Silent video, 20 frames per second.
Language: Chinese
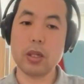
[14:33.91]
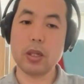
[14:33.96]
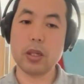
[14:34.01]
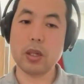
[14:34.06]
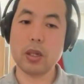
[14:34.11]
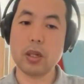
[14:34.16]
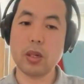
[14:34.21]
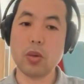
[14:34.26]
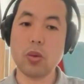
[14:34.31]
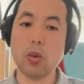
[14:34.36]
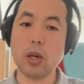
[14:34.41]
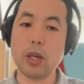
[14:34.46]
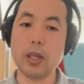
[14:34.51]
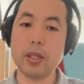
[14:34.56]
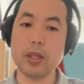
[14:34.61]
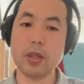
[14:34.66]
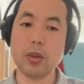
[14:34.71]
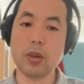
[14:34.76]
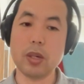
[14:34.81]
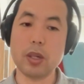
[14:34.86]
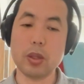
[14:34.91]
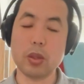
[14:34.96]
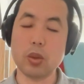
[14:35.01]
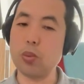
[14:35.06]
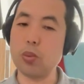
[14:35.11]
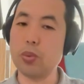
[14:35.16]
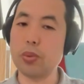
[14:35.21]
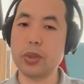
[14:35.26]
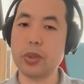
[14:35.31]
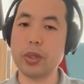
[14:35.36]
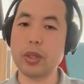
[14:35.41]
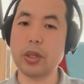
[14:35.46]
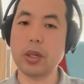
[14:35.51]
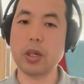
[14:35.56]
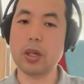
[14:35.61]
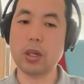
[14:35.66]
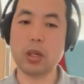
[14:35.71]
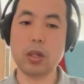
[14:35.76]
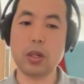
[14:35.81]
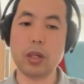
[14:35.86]
任何环境的话，都不是一个
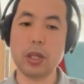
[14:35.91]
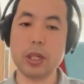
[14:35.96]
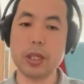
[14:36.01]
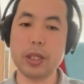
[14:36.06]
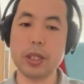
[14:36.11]
很好的一个